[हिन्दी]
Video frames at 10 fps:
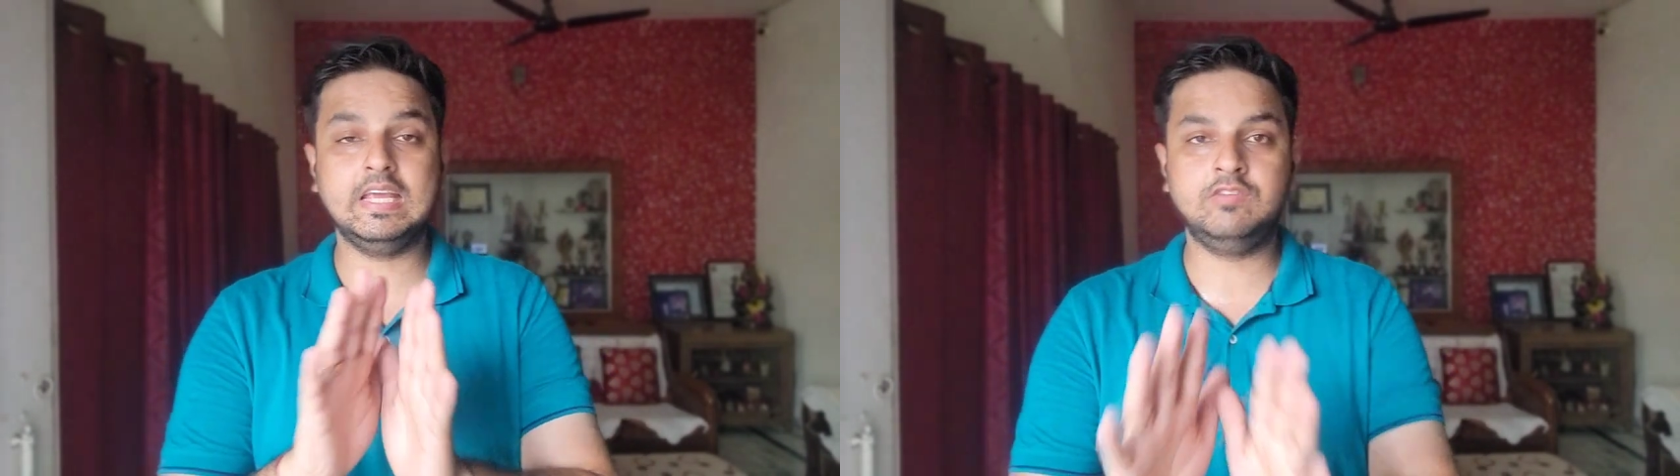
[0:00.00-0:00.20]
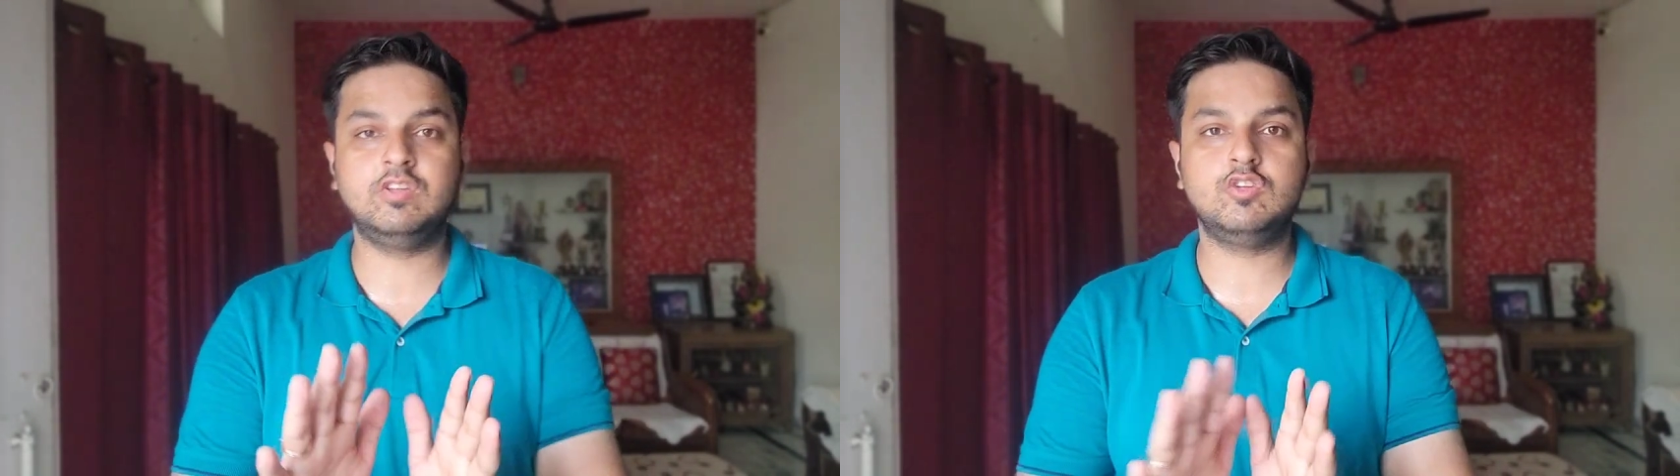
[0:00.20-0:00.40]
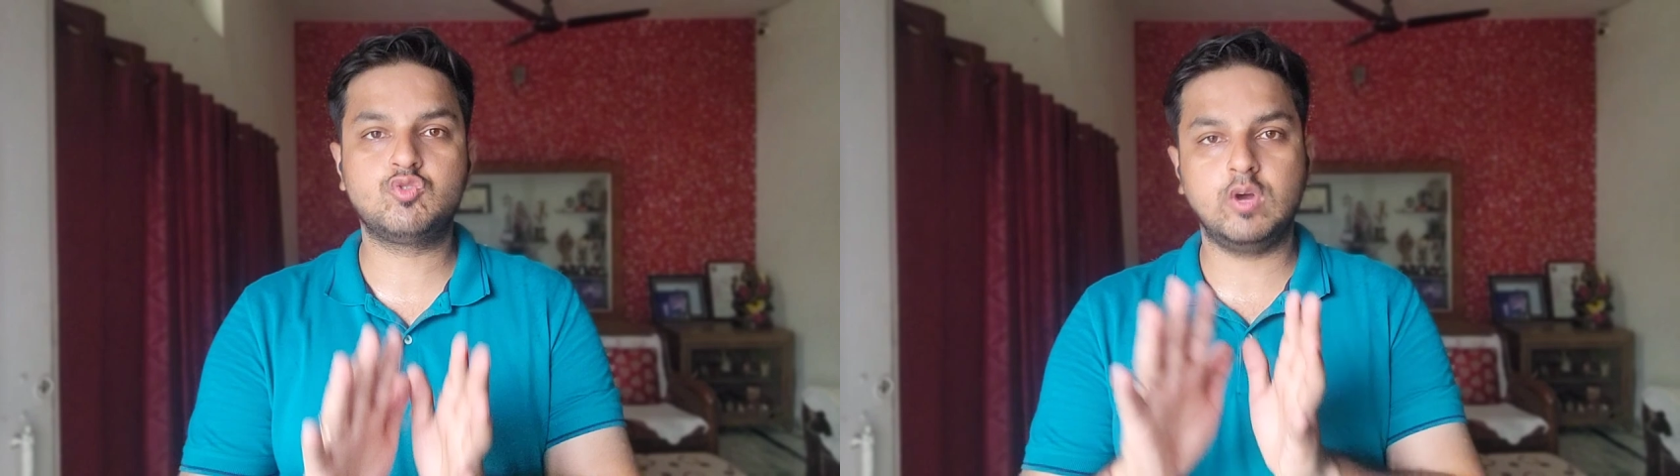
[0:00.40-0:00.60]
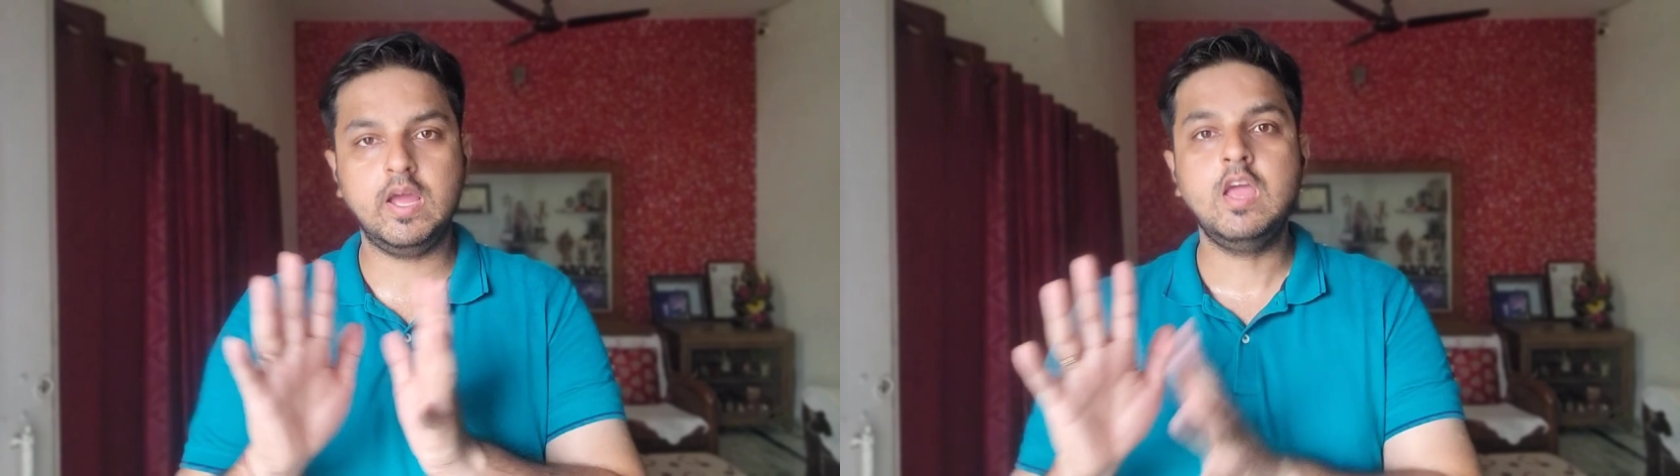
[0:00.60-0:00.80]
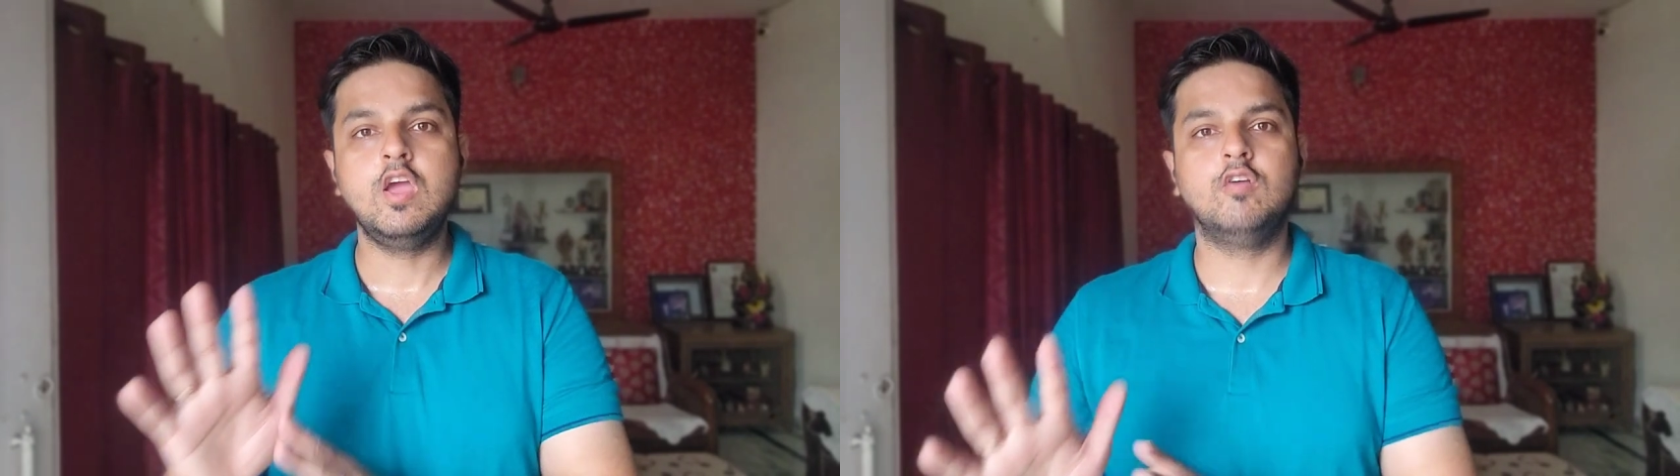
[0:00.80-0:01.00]
इंजरी जो
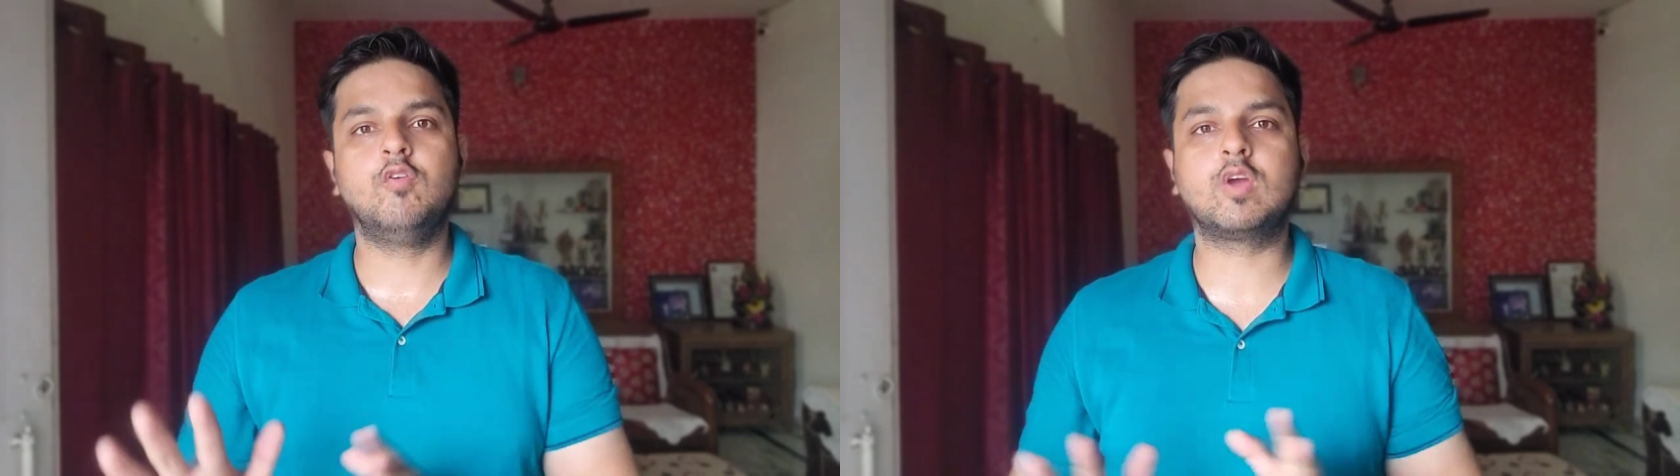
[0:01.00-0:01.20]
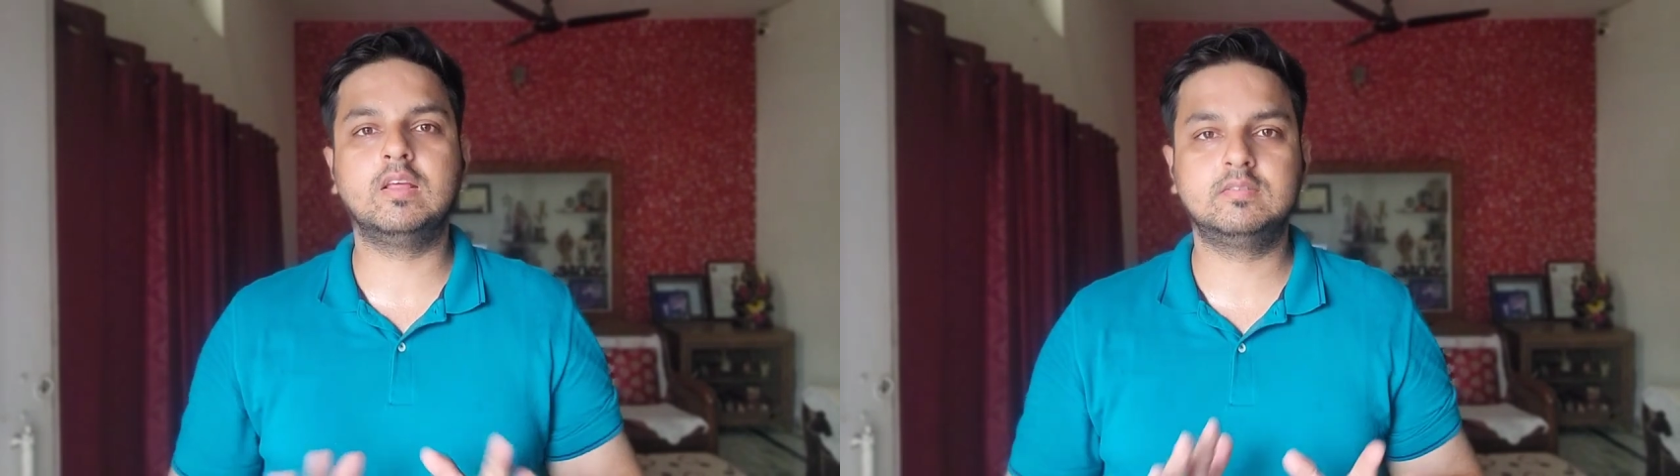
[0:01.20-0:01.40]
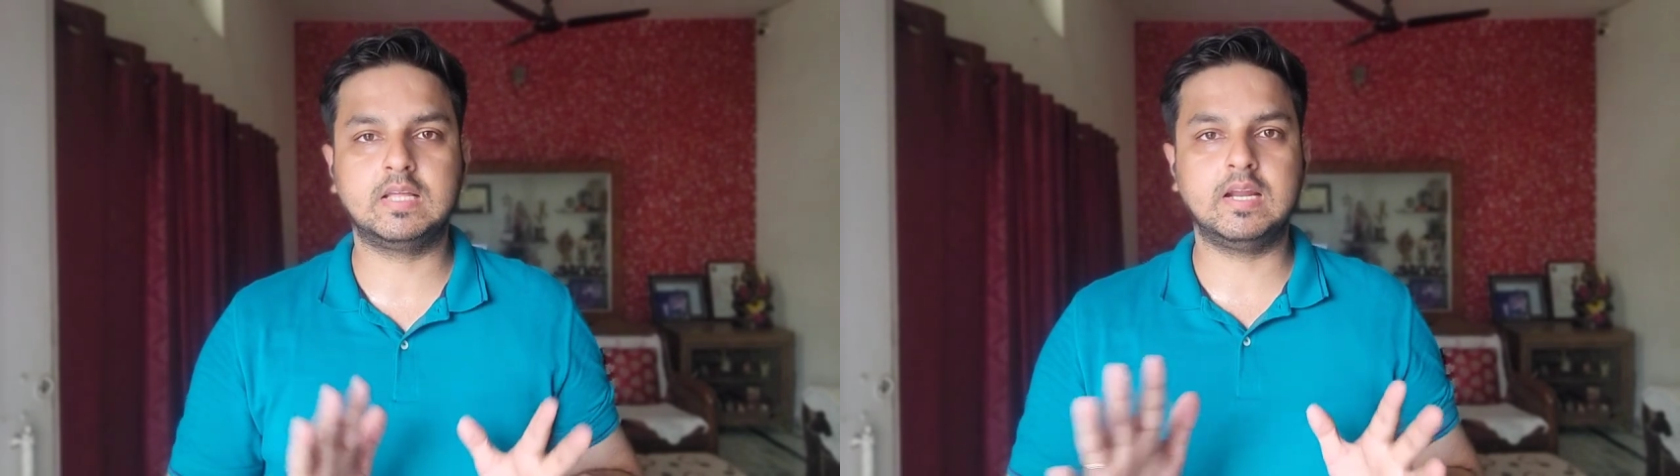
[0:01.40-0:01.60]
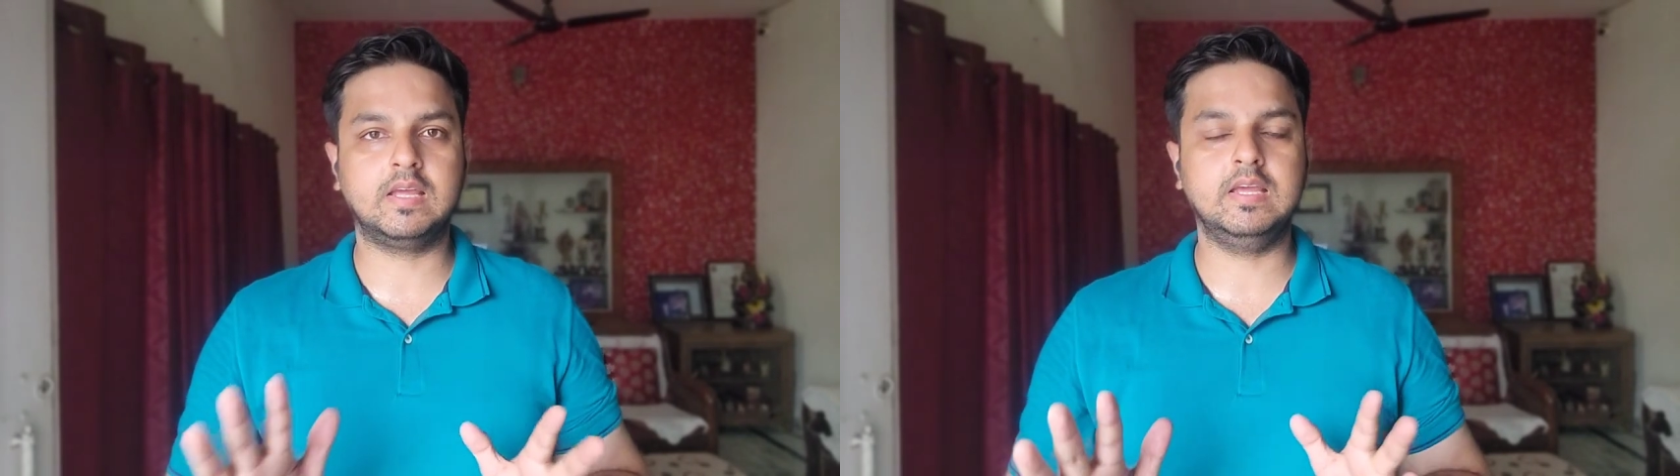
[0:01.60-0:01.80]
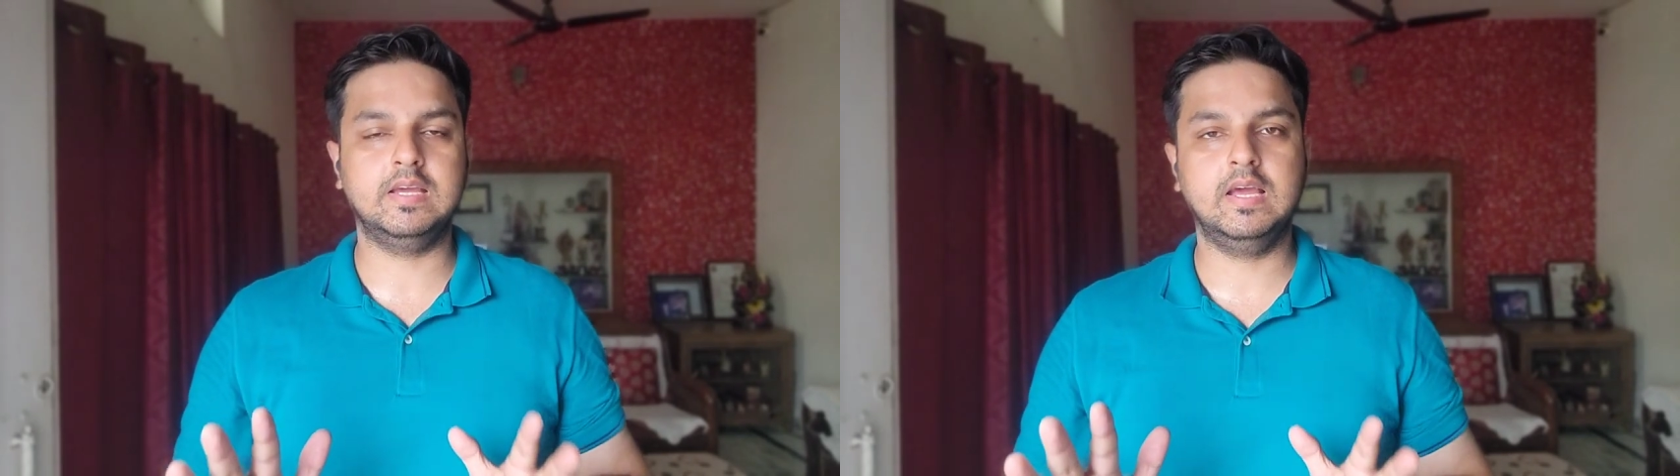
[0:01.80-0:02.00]
है वो किस तरह
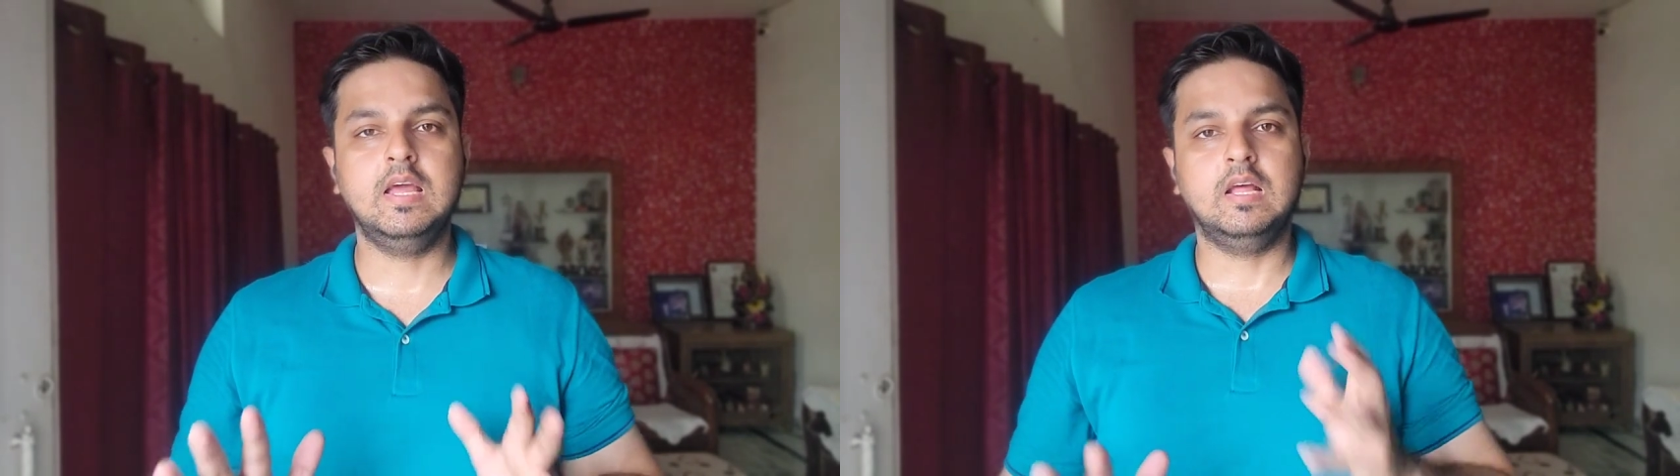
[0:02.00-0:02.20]
की है